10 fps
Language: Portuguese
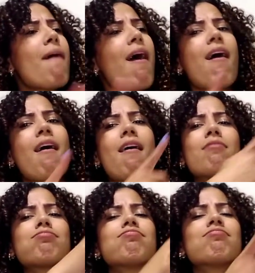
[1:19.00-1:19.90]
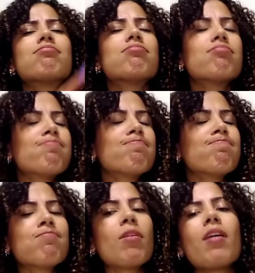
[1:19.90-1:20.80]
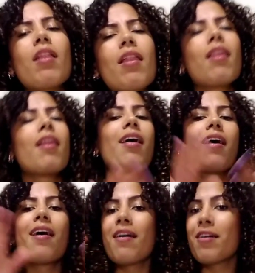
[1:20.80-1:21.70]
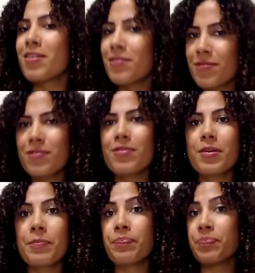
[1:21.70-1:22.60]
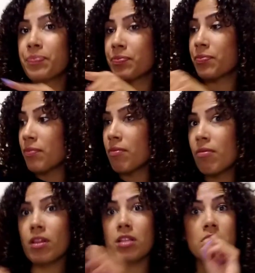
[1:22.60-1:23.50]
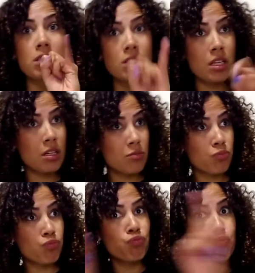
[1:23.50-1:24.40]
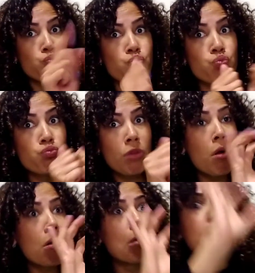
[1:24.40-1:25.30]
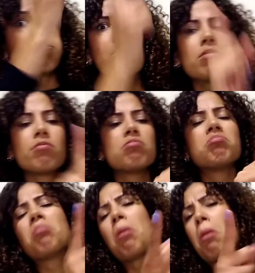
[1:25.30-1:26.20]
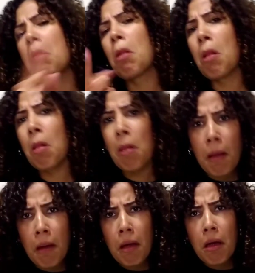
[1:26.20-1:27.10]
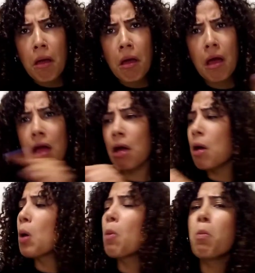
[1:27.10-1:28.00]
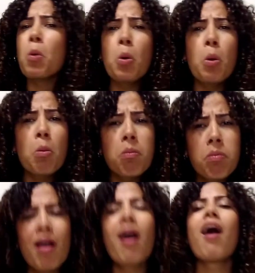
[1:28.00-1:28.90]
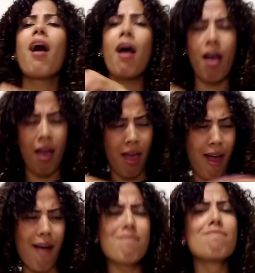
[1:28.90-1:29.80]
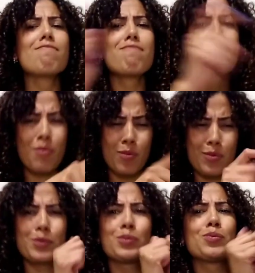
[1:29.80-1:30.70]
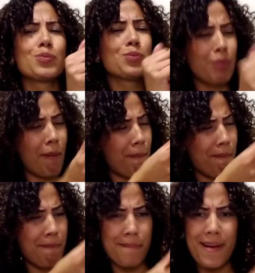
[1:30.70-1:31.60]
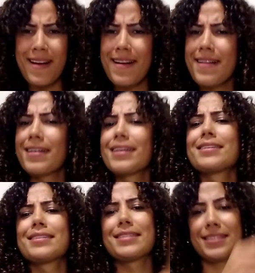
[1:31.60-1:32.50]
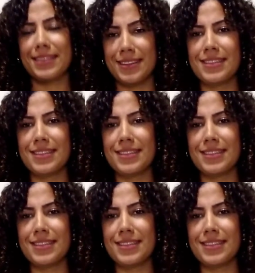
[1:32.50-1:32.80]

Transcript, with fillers: para que tua bondade não seja forçada, mas espontânea. Se ele te foi retirado por algum tempo, talvez seja para que o tenhas de volta para sempre